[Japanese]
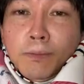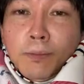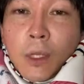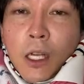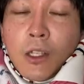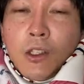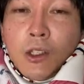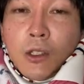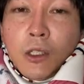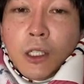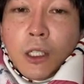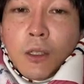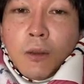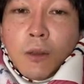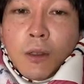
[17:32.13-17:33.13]
単純
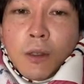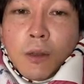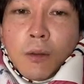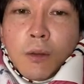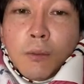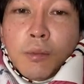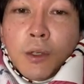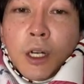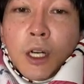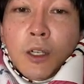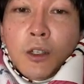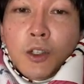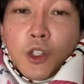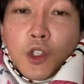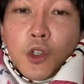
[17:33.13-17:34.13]
に。
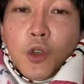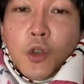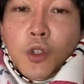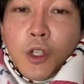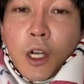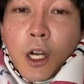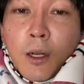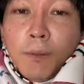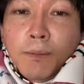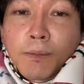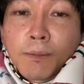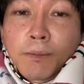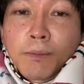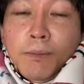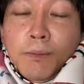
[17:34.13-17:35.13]
ブラックジョークが。
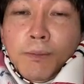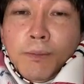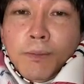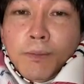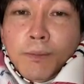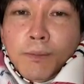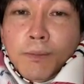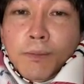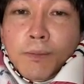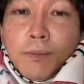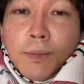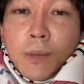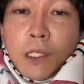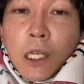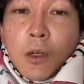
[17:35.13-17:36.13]
うん。
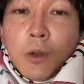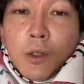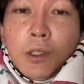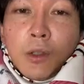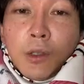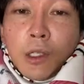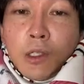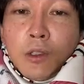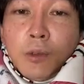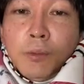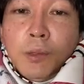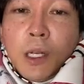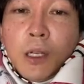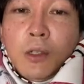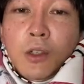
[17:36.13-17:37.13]
雑魚っていうか、その
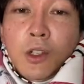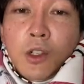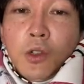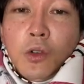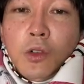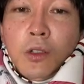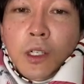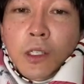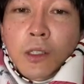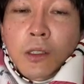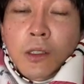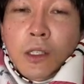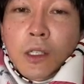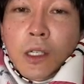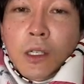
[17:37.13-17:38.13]
ブラックジョークが
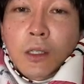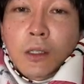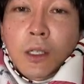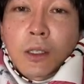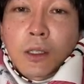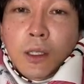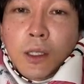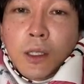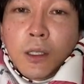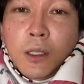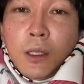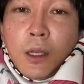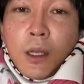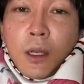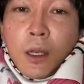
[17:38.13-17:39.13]
通じなくなった。
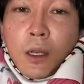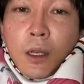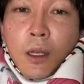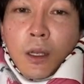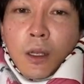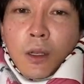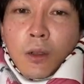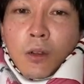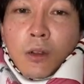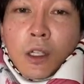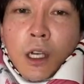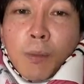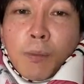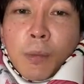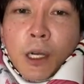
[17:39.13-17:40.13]
これ
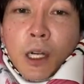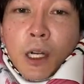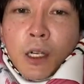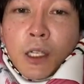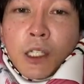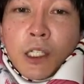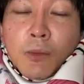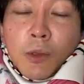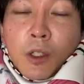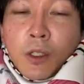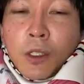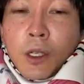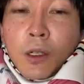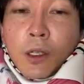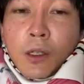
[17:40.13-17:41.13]
やっぱ、いつも言っ
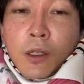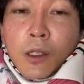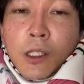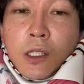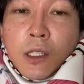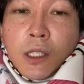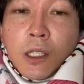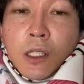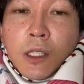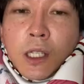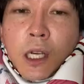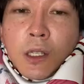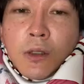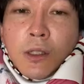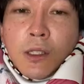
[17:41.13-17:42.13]
てるけど、
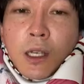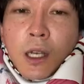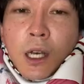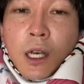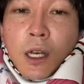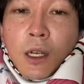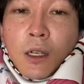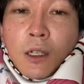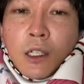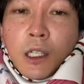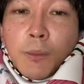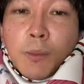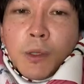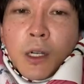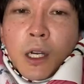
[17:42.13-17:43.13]
ツイッターのさ、
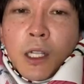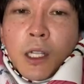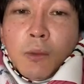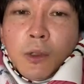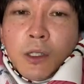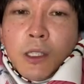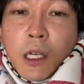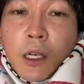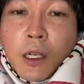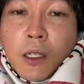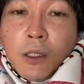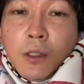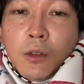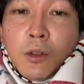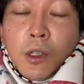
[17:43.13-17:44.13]
リプライでもさ、
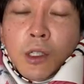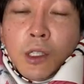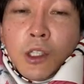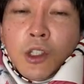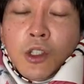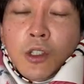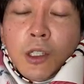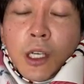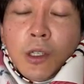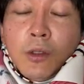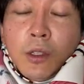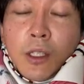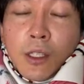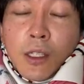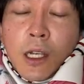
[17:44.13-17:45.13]
俺にじゅうだいの
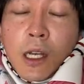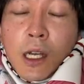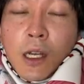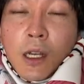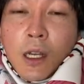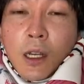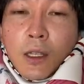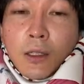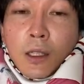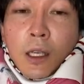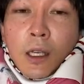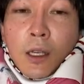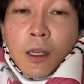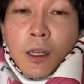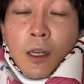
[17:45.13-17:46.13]
時さ、
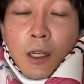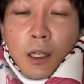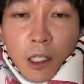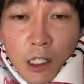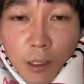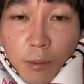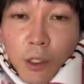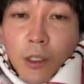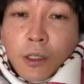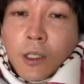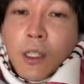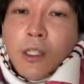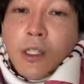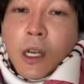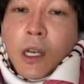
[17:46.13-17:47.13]
ね、いつも言っ
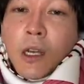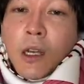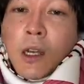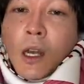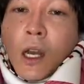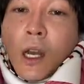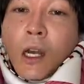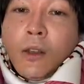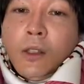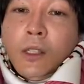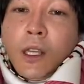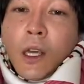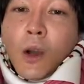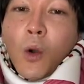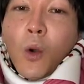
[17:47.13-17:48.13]
てんじゃん。あの
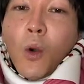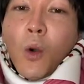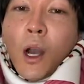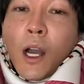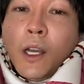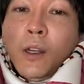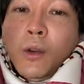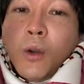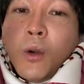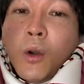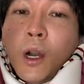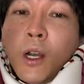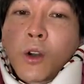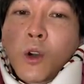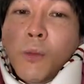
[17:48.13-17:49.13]
さ、おはい、お
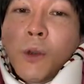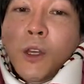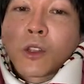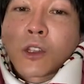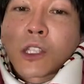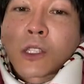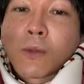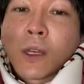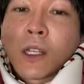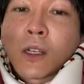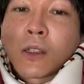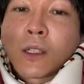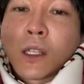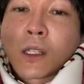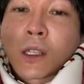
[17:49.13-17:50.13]
は、コメントつまんな
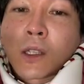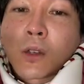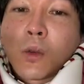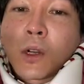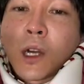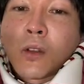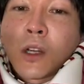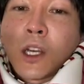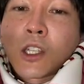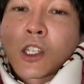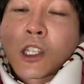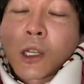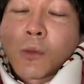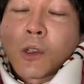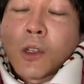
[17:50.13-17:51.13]
くなったって他の配
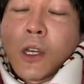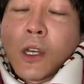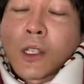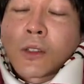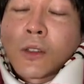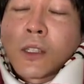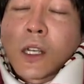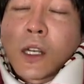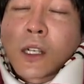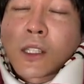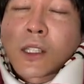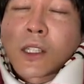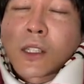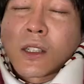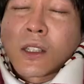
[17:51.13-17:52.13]
信者も言う。そのなんか
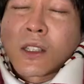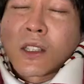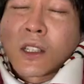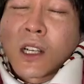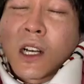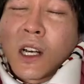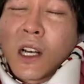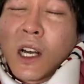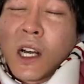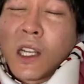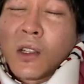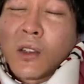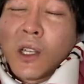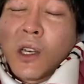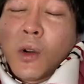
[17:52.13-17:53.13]
つ、つか、あ
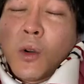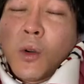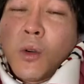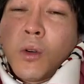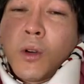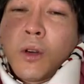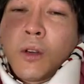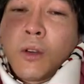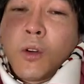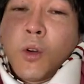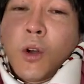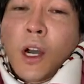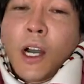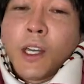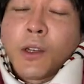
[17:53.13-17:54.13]
のね、お
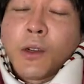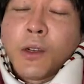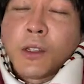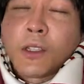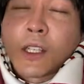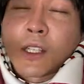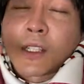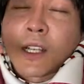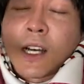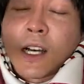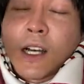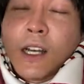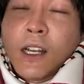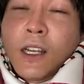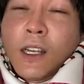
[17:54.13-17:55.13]
はようって
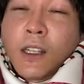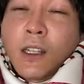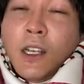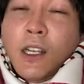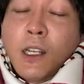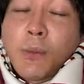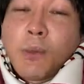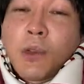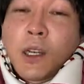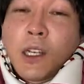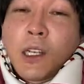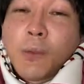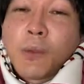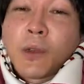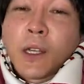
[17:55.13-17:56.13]
さ、ね、リプラ、
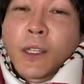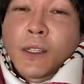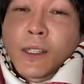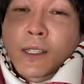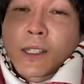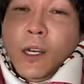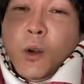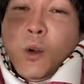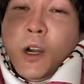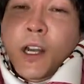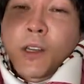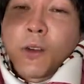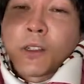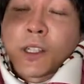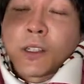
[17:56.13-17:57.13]
リプランでさ、お
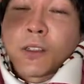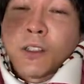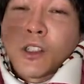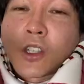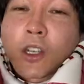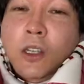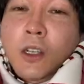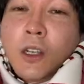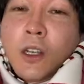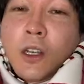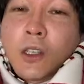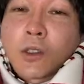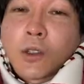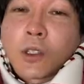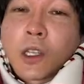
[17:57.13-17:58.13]
はようってくんじゃん。
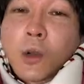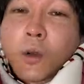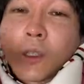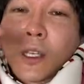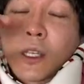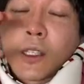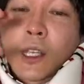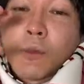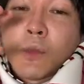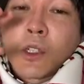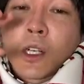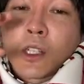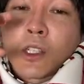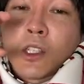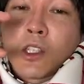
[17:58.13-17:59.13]
そしたら俺大体む
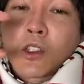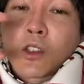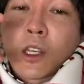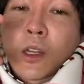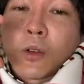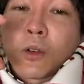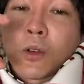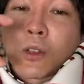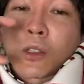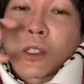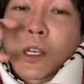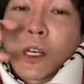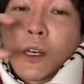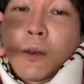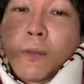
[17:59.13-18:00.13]
か、にじゅうだいの頃
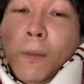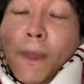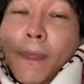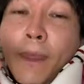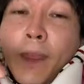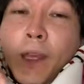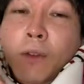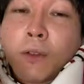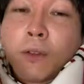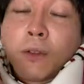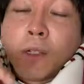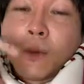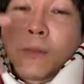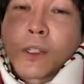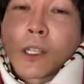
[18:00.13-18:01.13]
さ、ね、
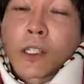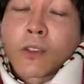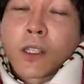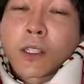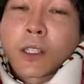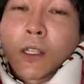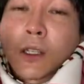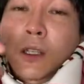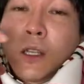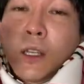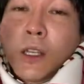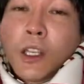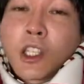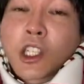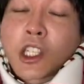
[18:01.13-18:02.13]
俺昔はさ、
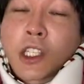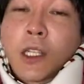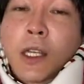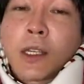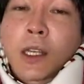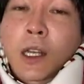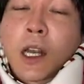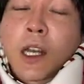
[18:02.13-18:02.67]
死ねって